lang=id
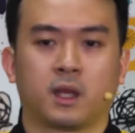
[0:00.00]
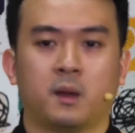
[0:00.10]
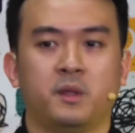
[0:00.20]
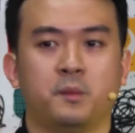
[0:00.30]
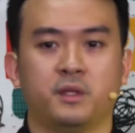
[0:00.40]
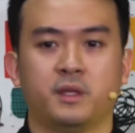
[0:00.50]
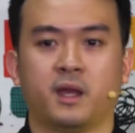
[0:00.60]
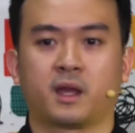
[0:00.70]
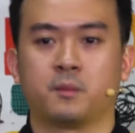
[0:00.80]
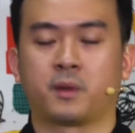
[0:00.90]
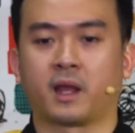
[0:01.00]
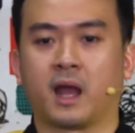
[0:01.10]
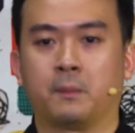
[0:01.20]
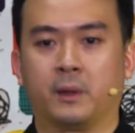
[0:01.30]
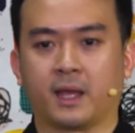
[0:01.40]
Kami menyediakan
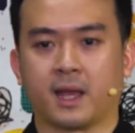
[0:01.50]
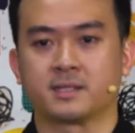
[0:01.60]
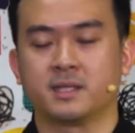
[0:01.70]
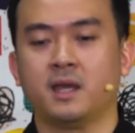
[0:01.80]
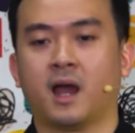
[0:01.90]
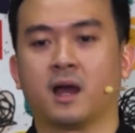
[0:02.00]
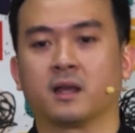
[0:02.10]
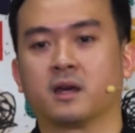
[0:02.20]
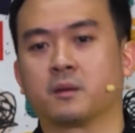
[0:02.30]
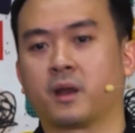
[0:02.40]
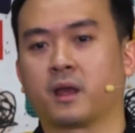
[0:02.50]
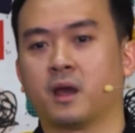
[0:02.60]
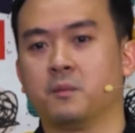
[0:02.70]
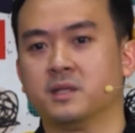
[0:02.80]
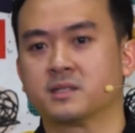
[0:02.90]
mereka aplikasi agar
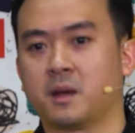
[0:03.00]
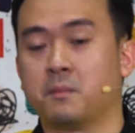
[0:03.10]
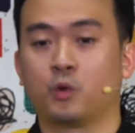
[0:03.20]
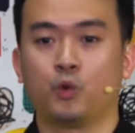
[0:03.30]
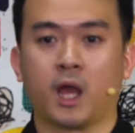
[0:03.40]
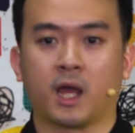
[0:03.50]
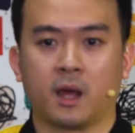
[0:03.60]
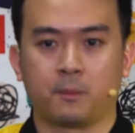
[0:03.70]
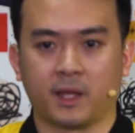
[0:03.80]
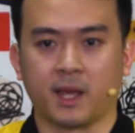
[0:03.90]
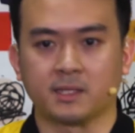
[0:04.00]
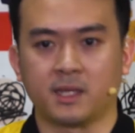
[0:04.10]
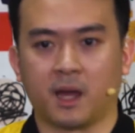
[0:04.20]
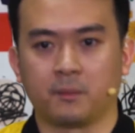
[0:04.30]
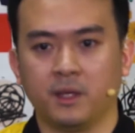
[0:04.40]
mereka bisa menggunakan
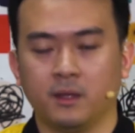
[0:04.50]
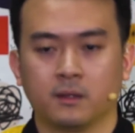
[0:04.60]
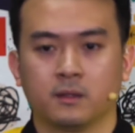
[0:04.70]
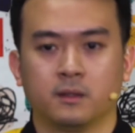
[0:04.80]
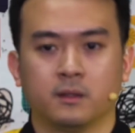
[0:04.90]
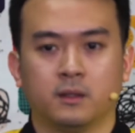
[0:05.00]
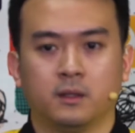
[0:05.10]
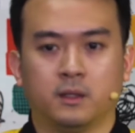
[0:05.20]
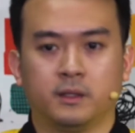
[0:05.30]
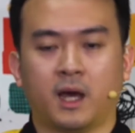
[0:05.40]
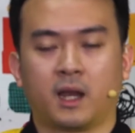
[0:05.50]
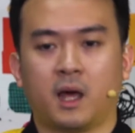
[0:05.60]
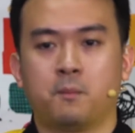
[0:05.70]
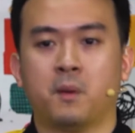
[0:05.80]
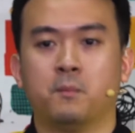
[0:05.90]
aplikasi kami
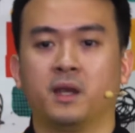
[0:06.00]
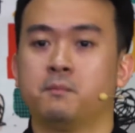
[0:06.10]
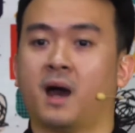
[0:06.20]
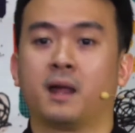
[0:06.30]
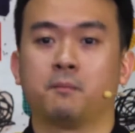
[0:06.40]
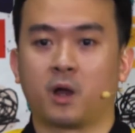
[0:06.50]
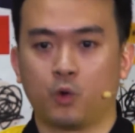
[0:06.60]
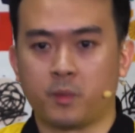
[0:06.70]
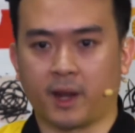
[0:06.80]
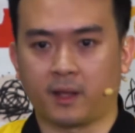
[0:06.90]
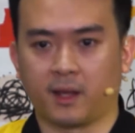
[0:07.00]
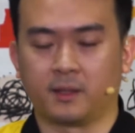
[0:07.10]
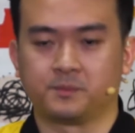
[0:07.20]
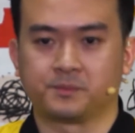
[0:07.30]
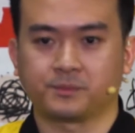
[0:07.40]
dalam membeli bahan baku
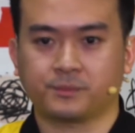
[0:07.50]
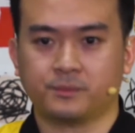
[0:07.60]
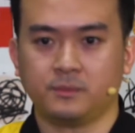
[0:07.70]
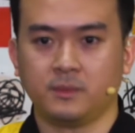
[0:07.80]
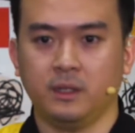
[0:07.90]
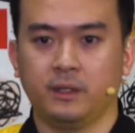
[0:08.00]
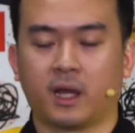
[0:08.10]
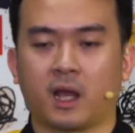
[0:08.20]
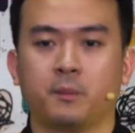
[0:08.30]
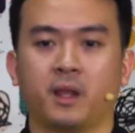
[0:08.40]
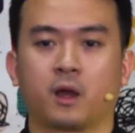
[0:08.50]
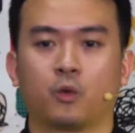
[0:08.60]
mereka. Yang kami